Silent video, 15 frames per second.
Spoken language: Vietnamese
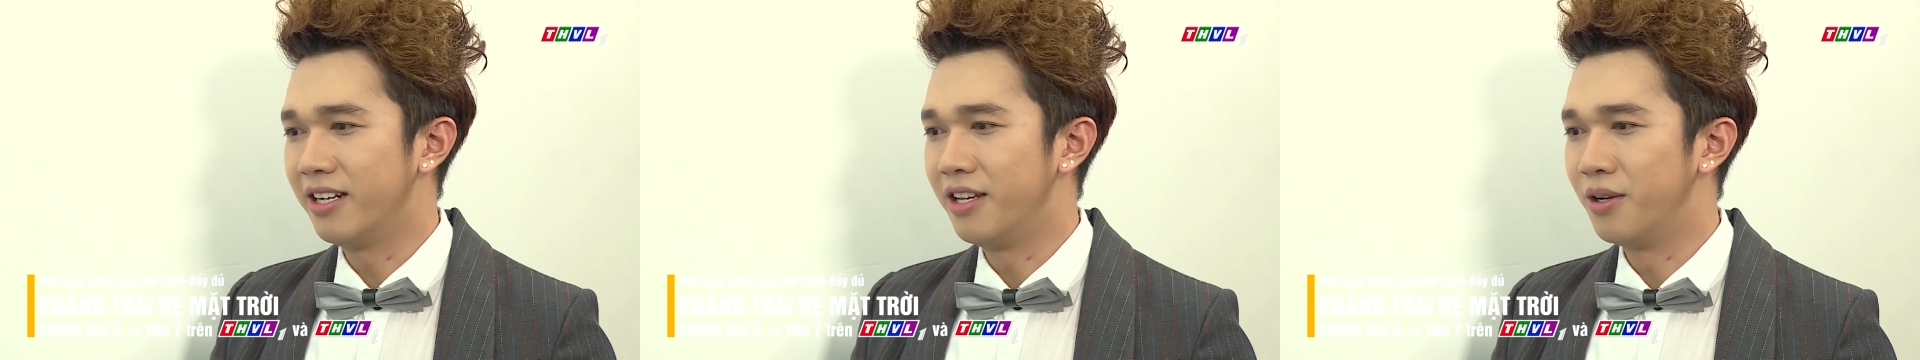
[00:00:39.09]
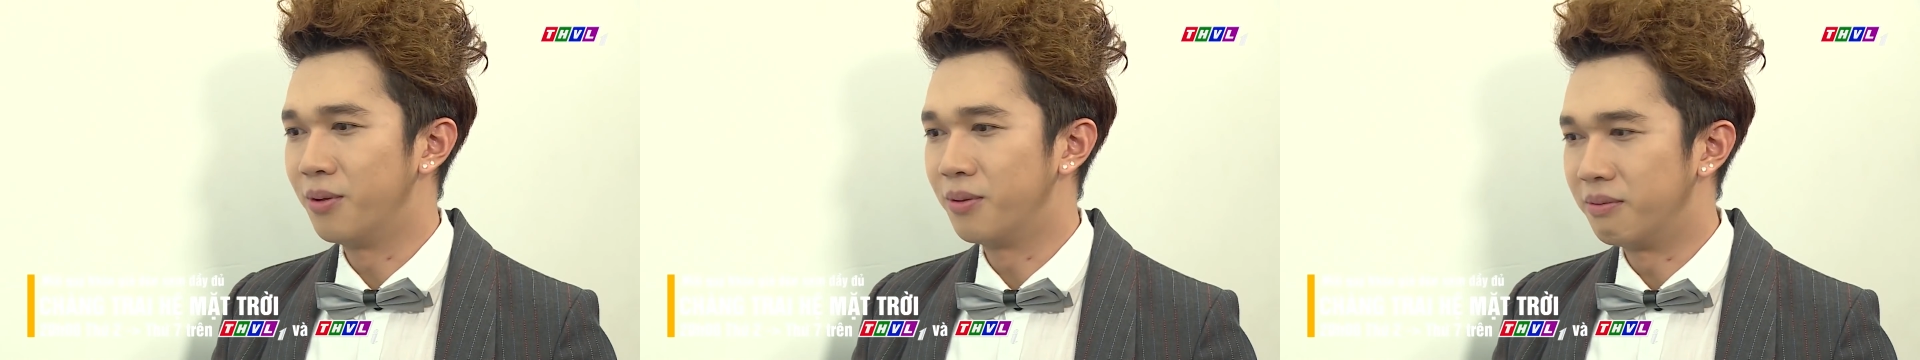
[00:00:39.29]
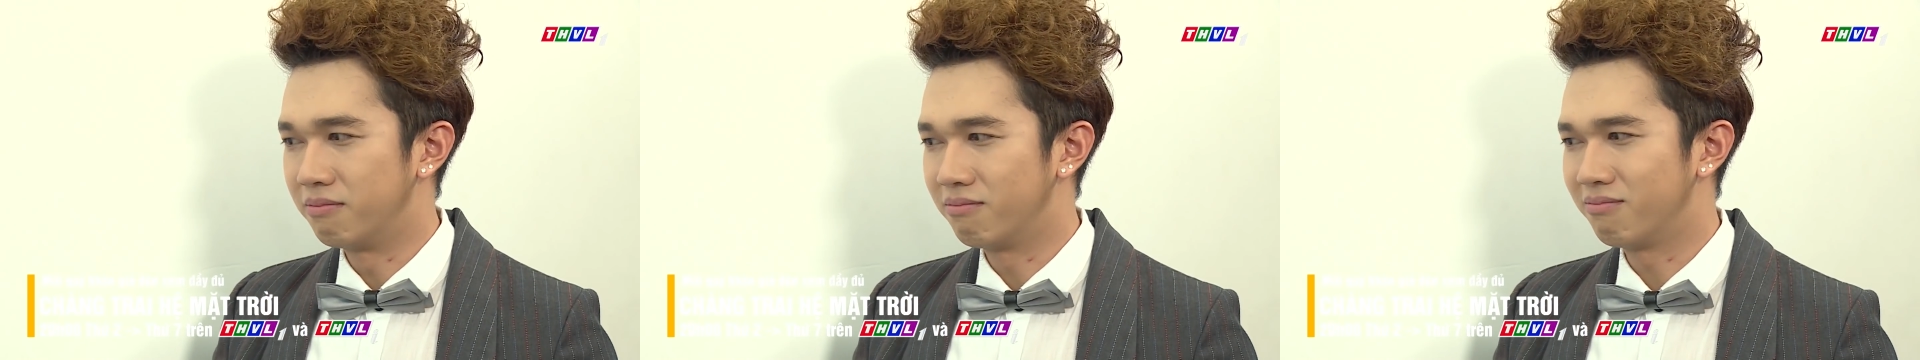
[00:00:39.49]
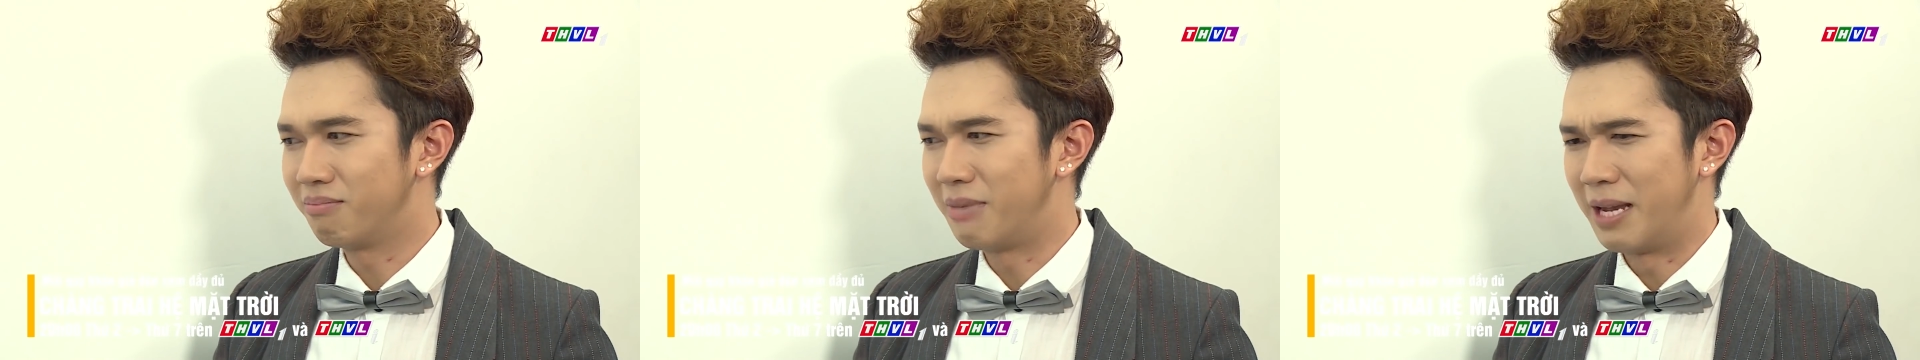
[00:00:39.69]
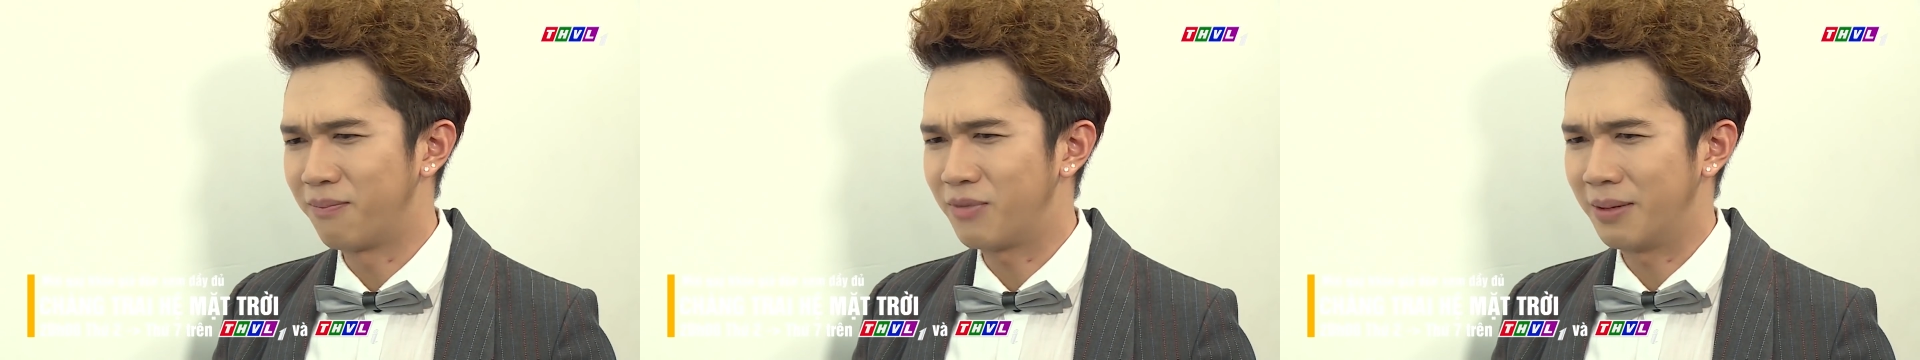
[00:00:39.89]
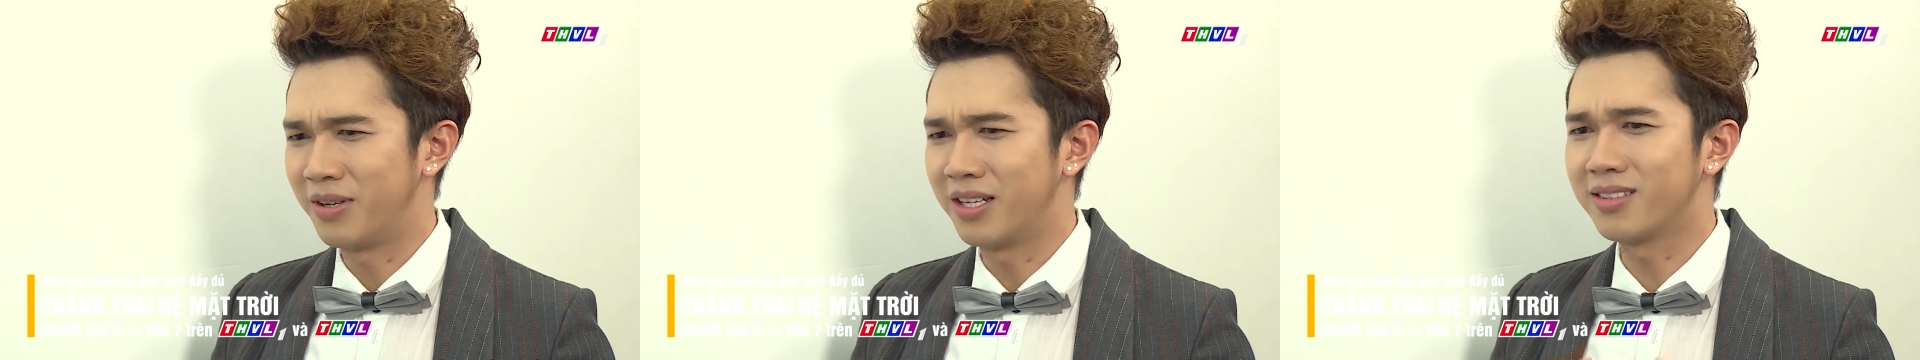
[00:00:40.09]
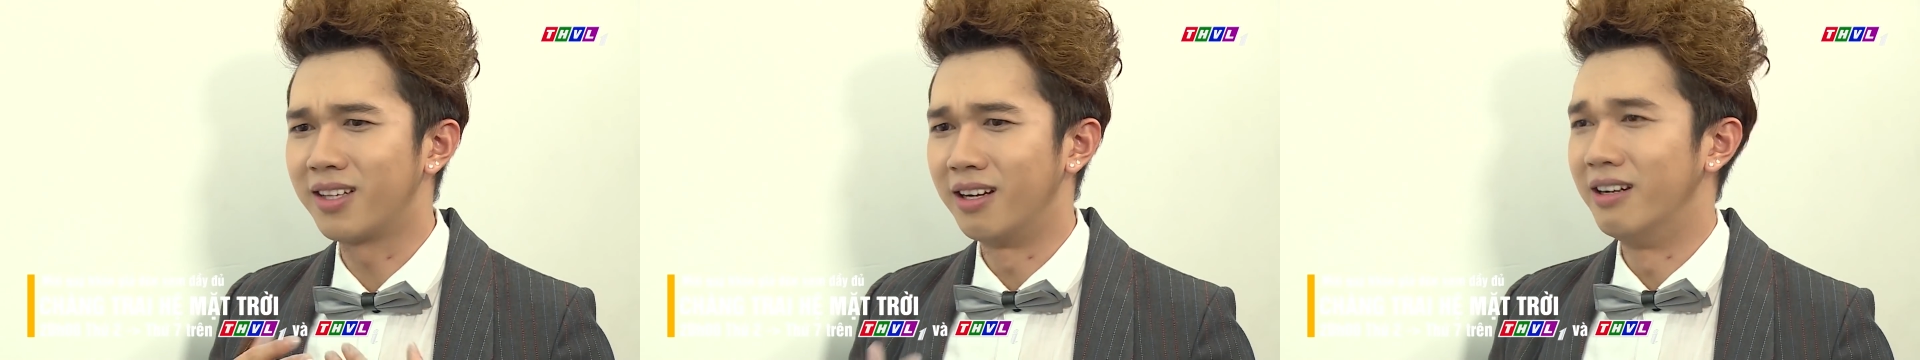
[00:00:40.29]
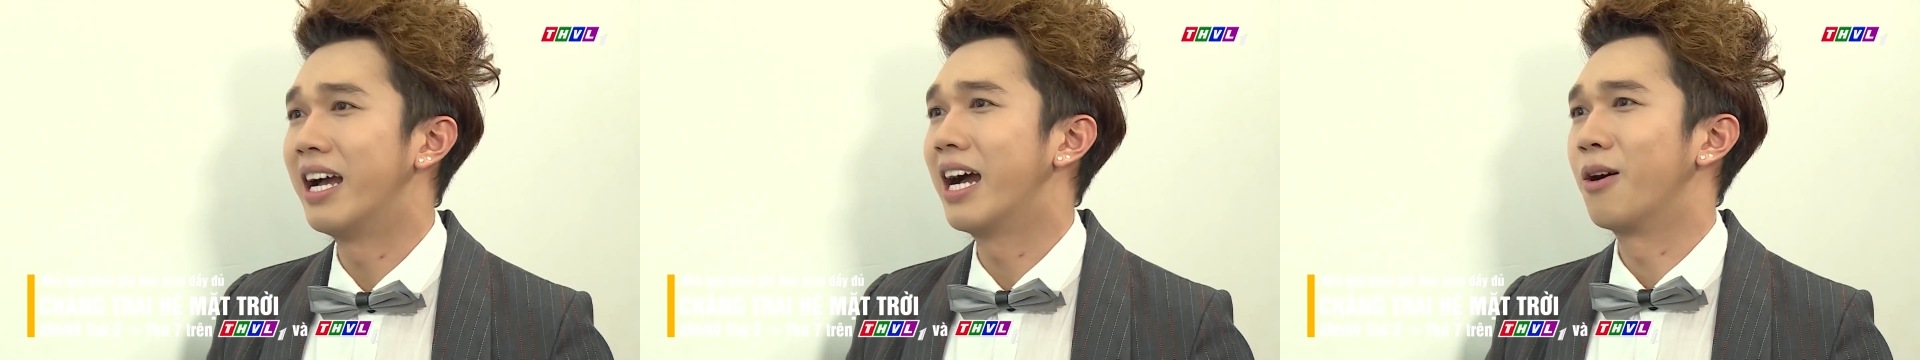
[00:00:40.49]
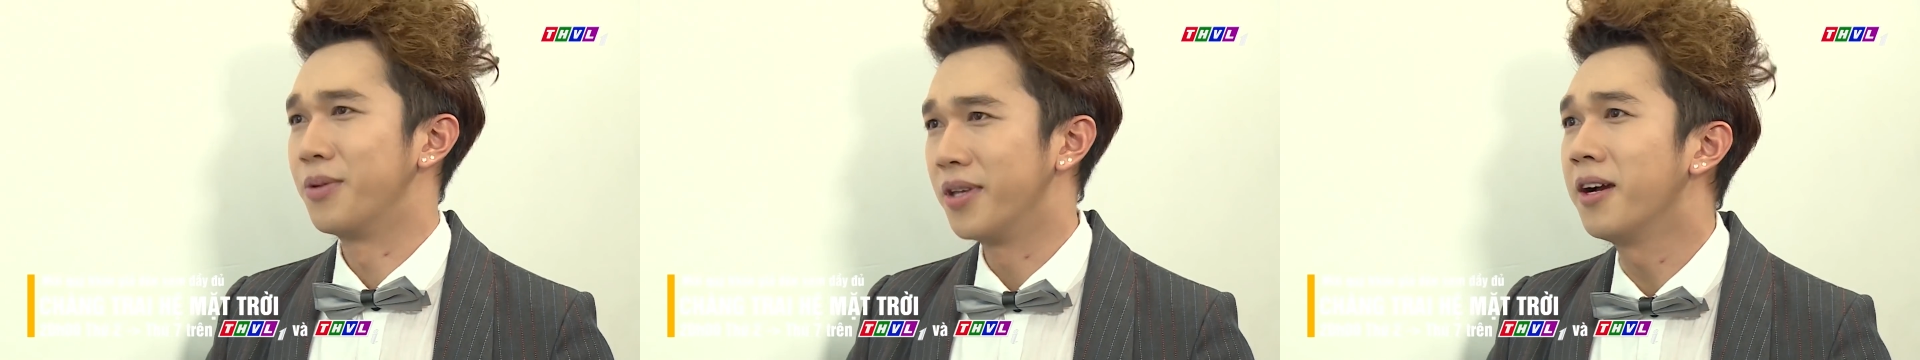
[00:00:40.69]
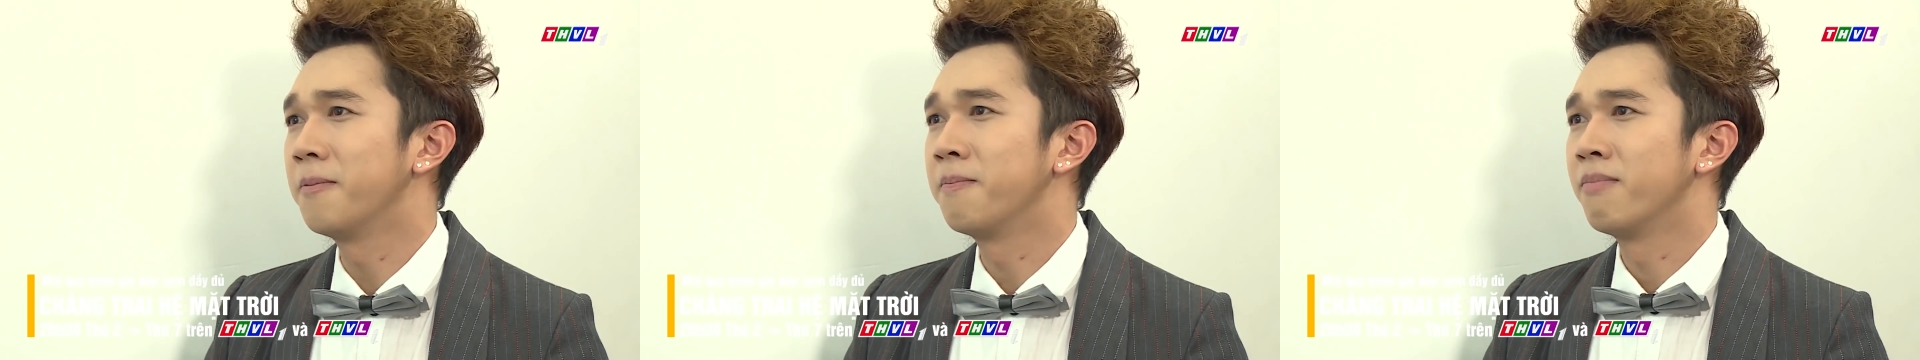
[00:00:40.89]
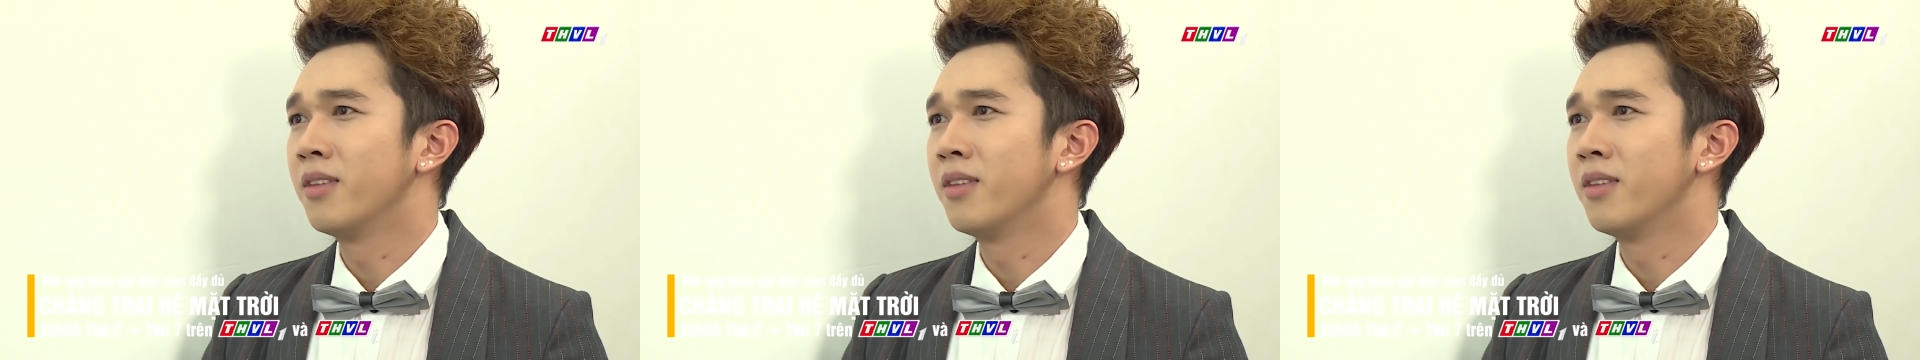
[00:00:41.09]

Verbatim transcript: điều mà em cảm thấy tự hào nhất,